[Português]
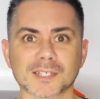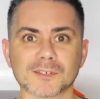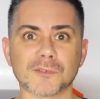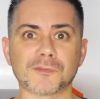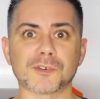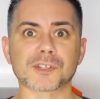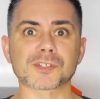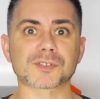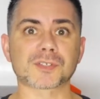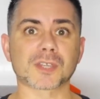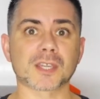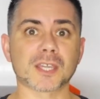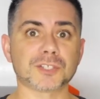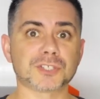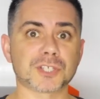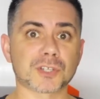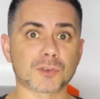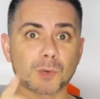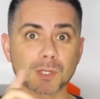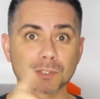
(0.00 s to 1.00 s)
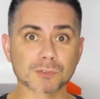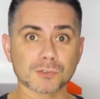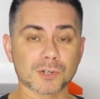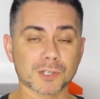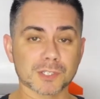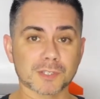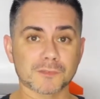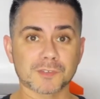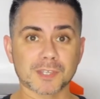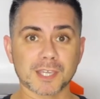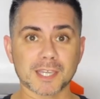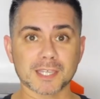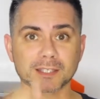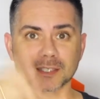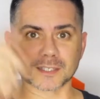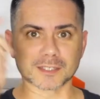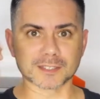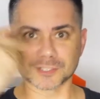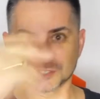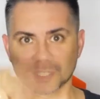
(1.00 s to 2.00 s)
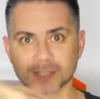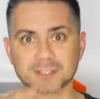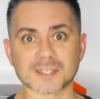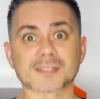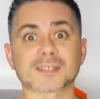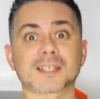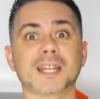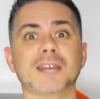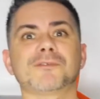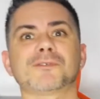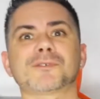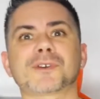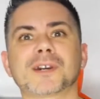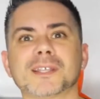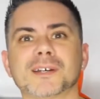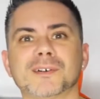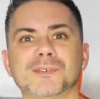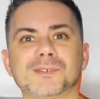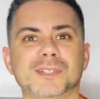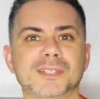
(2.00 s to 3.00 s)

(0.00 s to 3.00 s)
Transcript: vamos fazer o seguinte, enquanto roda a vinheta, já se inscreve no canal.